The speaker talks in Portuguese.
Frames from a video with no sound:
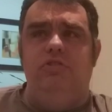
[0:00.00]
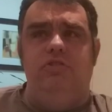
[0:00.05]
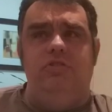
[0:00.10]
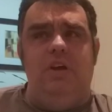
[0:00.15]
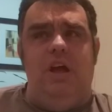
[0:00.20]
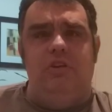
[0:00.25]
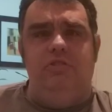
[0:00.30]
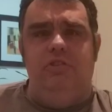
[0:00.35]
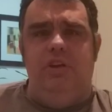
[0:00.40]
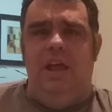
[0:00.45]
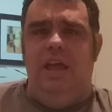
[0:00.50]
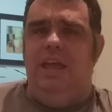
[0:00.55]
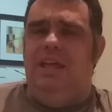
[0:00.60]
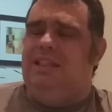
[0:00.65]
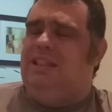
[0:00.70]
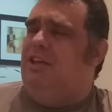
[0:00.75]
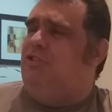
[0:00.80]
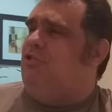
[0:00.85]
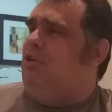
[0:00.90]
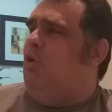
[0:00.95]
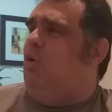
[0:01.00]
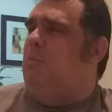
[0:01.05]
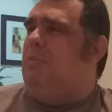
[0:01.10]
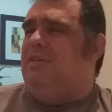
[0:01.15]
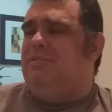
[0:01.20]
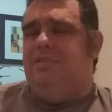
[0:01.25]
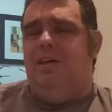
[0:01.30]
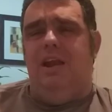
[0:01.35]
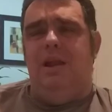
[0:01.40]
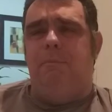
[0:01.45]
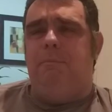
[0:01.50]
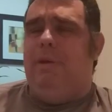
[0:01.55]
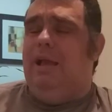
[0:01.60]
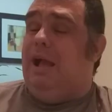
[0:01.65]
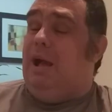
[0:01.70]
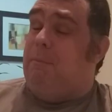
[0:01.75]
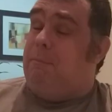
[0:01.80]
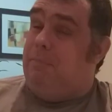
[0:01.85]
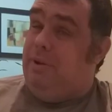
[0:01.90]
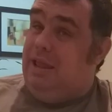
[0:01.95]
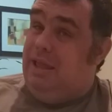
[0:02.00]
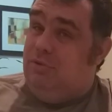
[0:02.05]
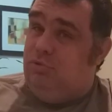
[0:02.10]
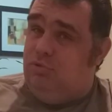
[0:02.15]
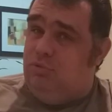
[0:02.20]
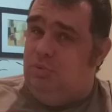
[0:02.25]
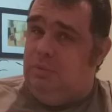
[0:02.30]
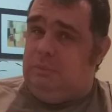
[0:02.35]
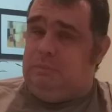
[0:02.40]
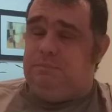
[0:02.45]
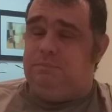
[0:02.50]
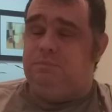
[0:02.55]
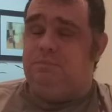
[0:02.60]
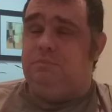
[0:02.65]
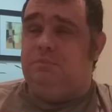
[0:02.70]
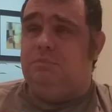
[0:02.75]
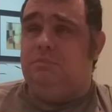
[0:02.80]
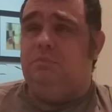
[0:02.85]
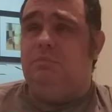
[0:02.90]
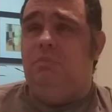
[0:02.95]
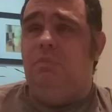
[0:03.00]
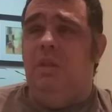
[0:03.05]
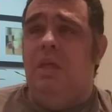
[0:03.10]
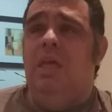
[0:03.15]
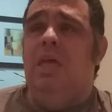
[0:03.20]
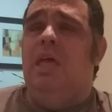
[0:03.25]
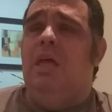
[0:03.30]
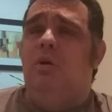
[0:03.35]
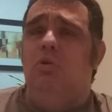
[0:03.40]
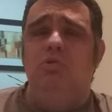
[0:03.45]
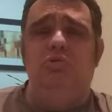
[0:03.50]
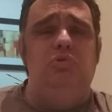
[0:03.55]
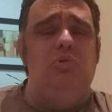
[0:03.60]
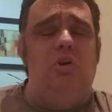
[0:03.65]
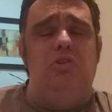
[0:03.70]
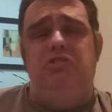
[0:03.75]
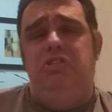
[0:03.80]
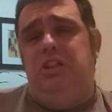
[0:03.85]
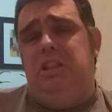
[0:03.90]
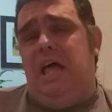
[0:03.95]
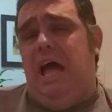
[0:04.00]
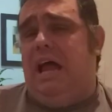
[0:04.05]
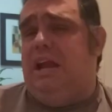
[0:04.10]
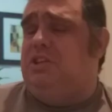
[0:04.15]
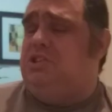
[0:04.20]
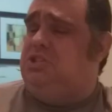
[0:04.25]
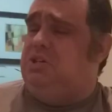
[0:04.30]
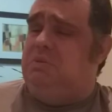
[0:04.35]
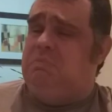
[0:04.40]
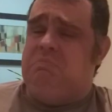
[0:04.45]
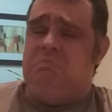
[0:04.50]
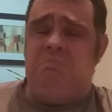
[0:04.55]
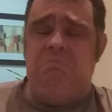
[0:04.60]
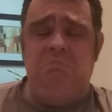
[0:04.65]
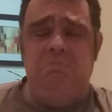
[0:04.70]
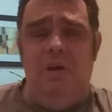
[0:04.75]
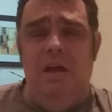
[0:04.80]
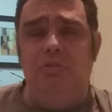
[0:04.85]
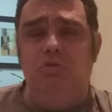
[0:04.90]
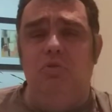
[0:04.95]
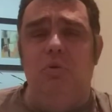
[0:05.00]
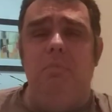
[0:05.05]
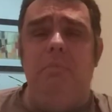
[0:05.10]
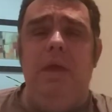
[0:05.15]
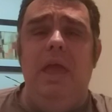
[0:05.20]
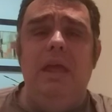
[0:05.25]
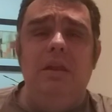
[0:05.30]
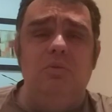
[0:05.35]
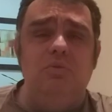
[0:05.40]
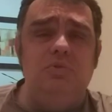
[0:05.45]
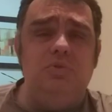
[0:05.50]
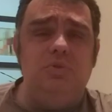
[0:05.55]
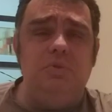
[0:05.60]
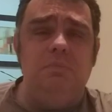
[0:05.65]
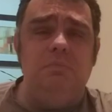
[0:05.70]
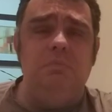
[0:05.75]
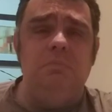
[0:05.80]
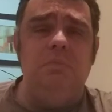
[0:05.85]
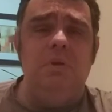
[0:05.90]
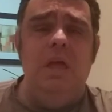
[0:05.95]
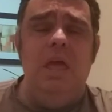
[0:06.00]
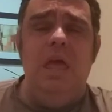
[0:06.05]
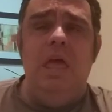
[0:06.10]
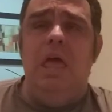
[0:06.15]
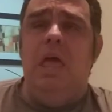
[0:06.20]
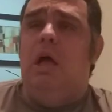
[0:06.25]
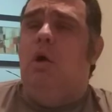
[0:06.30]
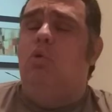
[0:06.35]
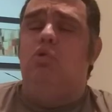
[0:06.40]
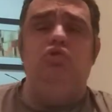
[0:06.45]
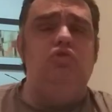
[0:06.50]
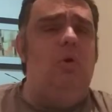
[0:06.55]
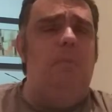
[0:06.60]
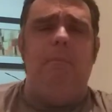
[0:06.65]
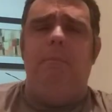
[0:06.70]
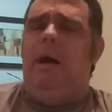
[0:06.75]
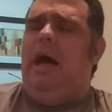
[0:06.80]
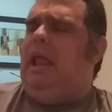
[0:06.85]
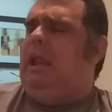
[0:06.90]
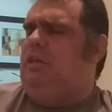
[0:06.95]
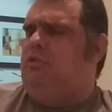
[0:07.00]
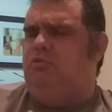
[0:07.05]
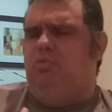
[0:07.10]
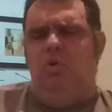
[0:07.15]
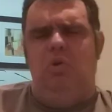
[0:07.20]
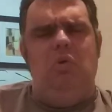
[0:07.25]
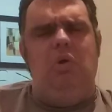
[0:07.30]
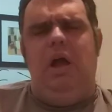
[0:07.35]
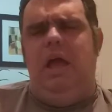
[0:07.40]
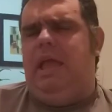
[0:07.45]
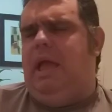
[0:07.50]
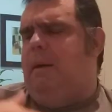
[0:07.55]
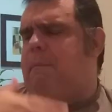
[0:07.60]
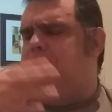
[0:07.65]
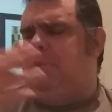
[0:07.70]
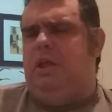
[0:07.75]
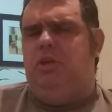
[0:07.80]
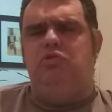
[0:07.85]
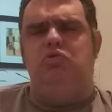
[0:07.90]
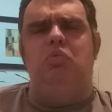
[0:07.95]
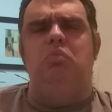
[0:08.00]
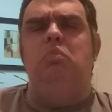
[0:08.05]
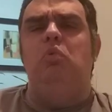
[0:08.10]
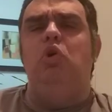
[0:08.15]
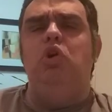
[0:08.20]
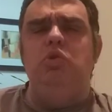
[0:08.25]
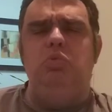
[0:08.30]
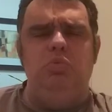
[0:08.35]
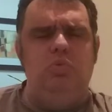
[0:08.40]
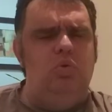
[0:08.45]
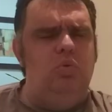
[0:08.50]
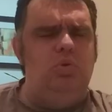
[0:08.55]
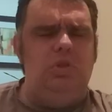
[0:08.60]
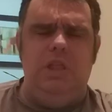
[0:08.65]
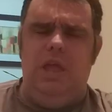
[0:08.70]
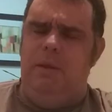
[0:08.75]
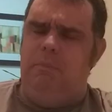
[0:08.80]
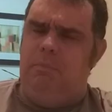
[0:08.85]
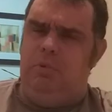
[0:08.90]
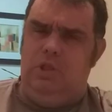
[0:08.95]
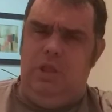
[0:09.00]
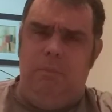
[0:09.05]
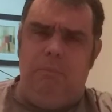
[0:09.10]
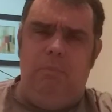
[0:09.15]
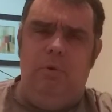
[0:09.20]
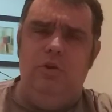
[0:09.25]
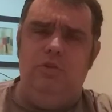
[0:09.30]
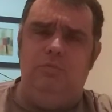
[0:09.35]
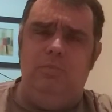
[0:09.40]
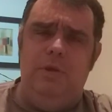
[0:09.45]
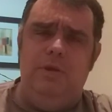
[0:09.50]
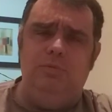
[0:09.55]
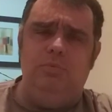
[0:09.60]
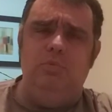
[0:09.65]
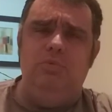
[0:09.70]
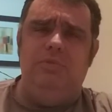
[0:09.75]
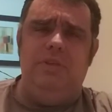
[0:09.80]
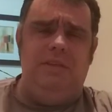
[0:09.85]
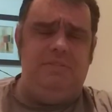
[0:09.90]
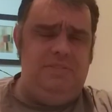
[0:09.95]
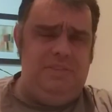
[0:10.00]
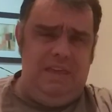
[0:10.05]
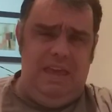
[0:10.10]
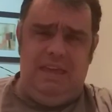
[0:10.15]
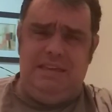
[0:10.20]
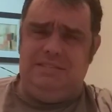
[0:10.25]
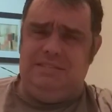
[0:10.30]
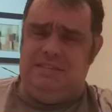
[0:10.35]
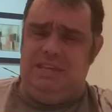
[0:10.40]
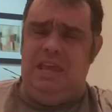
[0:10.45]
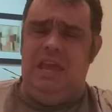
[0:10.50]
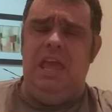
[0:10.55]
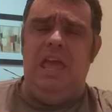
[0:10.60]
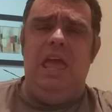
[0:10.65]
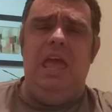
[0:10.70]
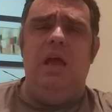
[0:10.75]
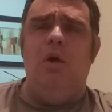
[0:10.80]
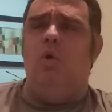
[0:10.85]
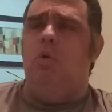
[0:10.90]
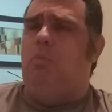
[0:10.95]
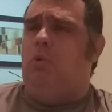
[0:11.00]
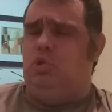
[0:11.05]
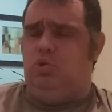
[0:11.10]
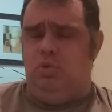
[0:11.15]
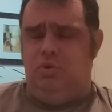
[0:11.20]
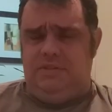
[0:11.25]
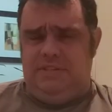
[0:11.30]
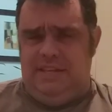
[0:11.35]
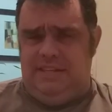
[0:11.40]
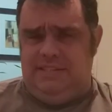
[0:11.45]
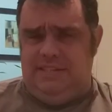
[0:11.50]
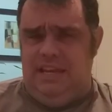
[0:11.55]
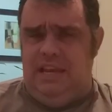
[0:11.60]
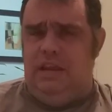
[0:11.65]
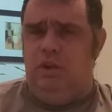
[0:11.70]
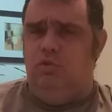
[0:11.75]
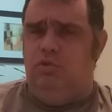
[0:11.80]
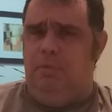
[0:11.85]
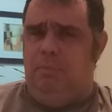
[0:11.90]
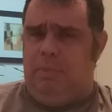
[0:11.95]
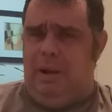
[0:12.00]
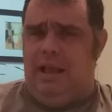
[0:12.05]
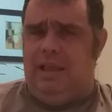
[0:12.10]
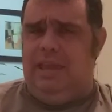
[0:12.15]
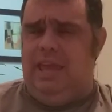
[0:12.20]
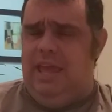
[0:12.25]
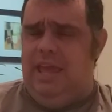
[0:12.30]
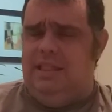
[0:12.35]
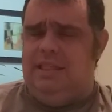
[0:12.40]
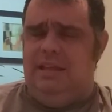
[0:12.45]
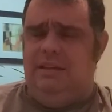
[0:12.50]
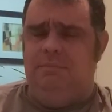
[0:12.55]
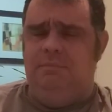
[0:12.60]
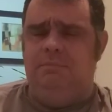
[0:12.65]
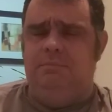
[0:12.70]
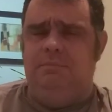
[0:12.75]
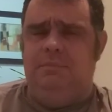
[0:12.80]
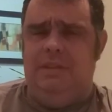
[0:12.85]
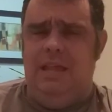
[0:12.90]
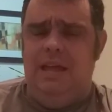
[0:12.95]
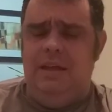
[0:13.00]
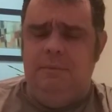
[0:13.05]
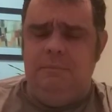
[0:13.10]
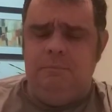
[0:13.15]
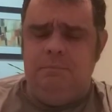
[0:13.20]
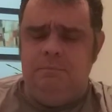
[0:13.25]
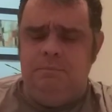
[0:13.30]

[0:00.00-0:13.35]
Charger RT já começaram a pegar preço. Os Dodge Dart, mais ou menos. Os Opalas foram ganhar preço muito tempo depois, mesmo os SS com motor 6 cilindros e plaqueta, né?